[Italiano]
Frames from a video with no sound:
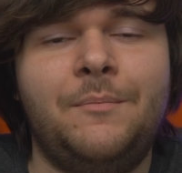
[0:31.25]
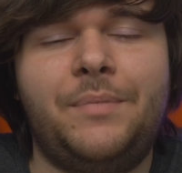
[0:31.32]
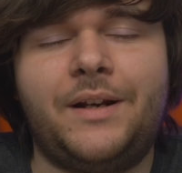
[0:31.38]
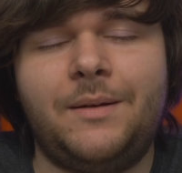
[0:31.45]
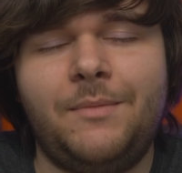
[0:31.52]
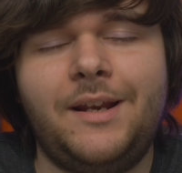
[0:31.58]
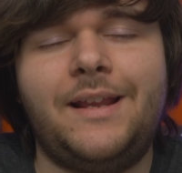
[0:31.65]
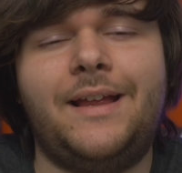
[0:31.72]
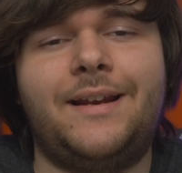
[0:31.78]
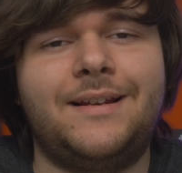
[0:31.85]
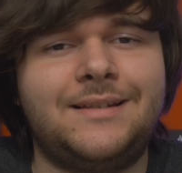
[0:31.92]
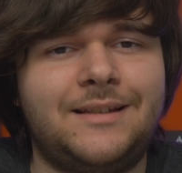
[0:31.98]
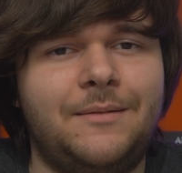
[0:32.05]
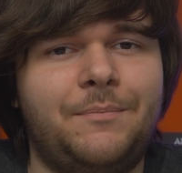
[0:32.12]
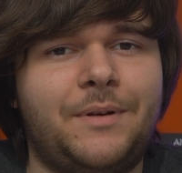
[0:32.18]
per rimanere
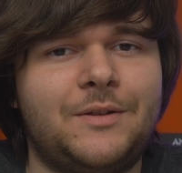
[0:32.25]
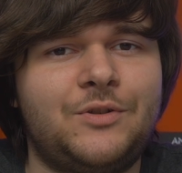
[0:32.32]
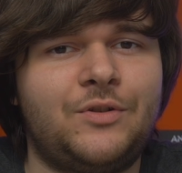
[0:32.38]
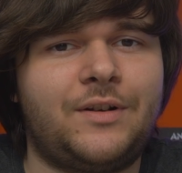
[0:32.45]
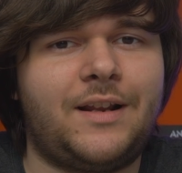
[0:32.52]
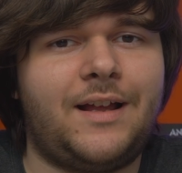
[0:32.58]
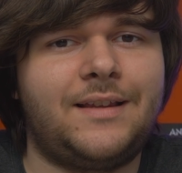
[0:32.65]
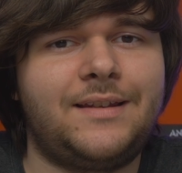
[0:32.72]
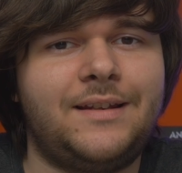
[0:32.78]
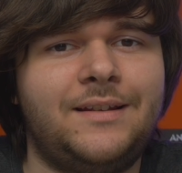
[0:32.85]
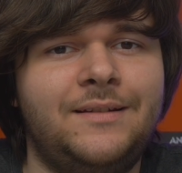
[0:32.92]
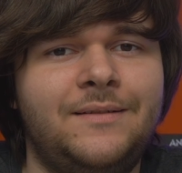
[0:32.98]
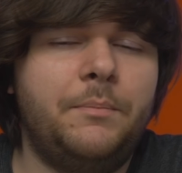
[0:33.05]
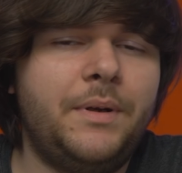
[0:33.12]
sempre aggiornati.